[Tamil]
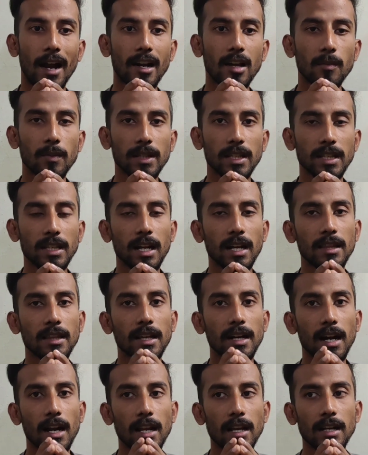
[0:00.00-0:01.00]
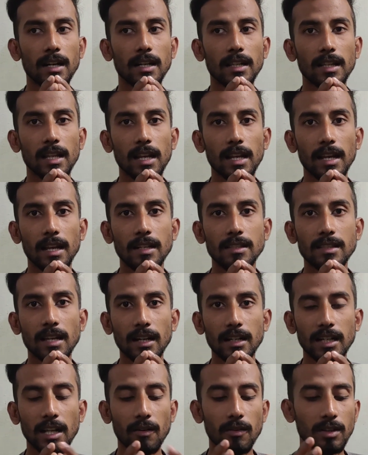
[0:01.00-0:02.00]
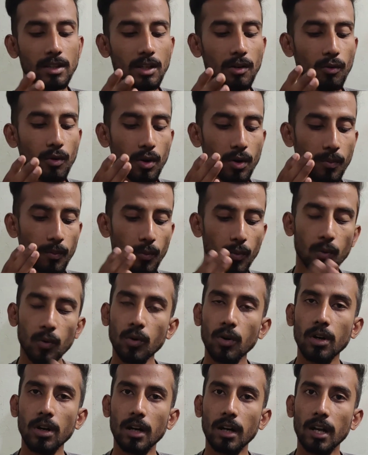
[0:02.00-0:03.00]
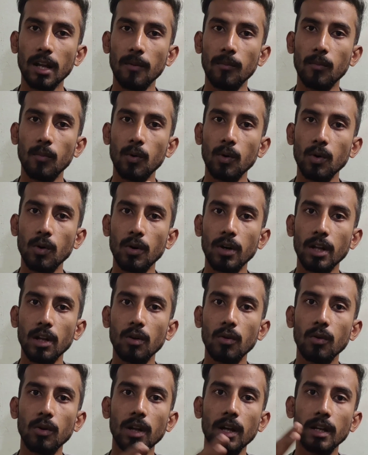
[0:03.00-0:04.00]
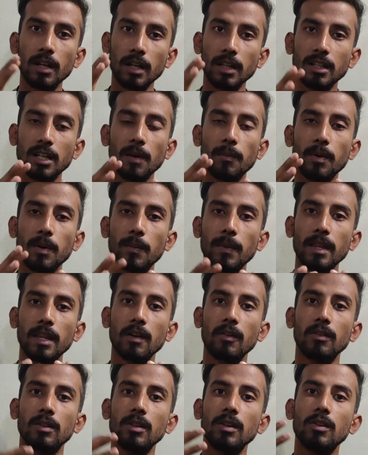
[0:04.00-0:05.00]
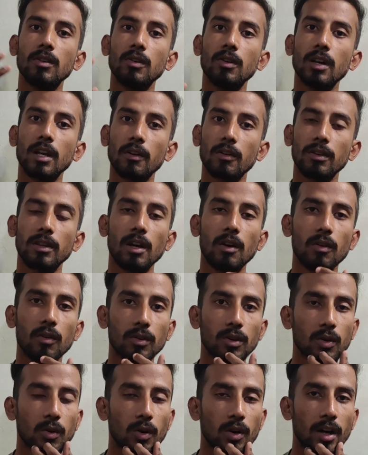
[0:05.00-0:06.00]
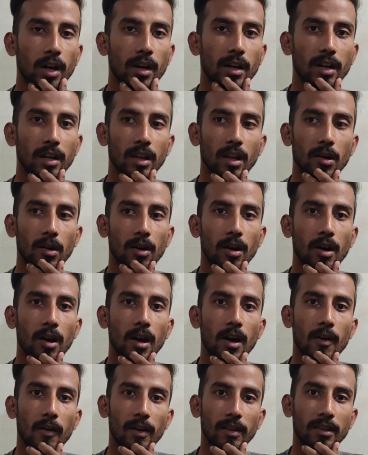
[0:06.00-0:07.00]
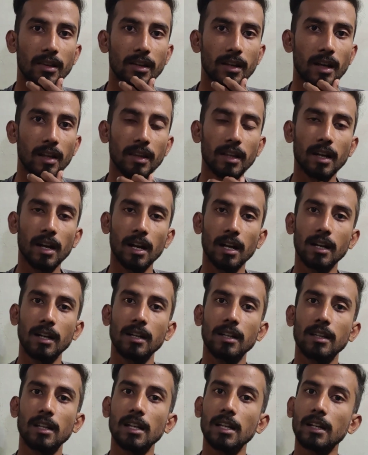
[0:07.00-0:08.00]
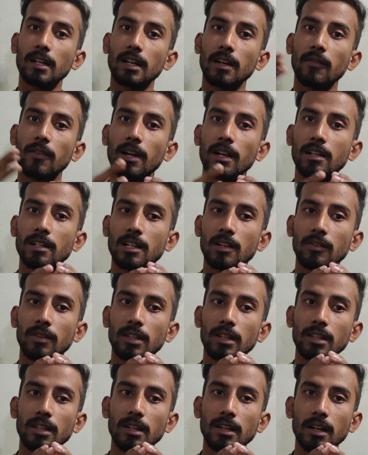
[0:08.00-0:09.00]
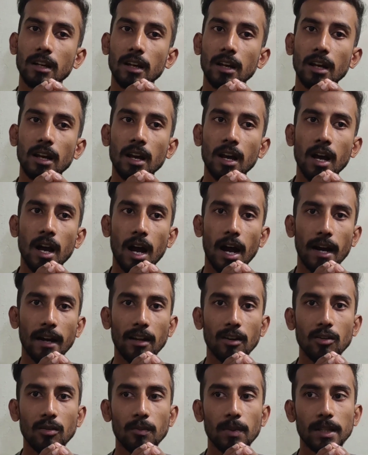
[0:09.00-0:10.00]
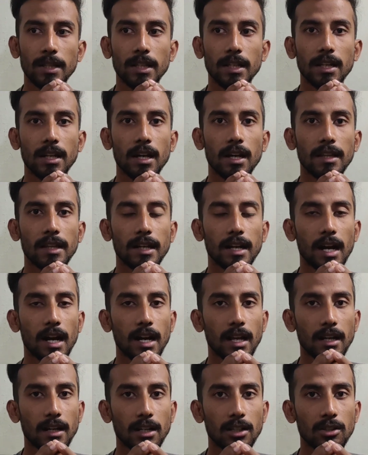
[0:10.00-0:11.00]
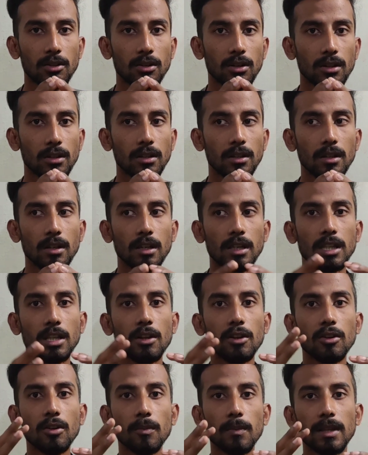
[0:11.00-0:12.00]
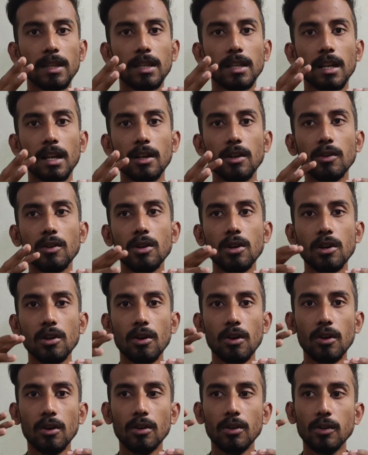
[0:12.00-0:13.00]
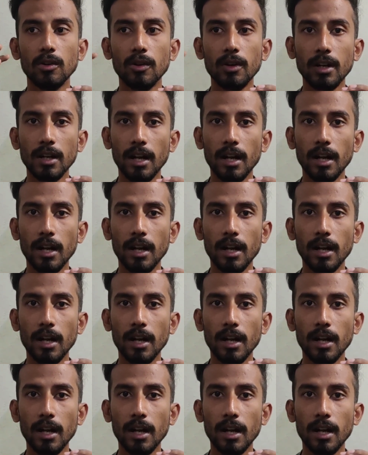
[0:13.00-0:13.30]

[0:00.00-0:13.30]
ஆனால் பார்த்திங்கன்னா அந்த காலகட்டத்தில் எக்ஸாக்டாக வந்து ஒரு மூன் இருக்குல்ல மூனோட லூனார் அதுக்கப்புறமா தான் வந்து நியூ இயர் வந்து அவங்க வந்து கொண்டாடினதாக வந்து அந்த காலகட்டத்தில் இருக்க எவிடன்ஸில் வந்து இருக்குது ஆனாலும் பார்த்திங்கன்னா அந்த காலகட்டத்தை தொடர்ந்து இது வரைக்கும் பார்த்திங்கன்னா நியூ இயருக்கு நியூ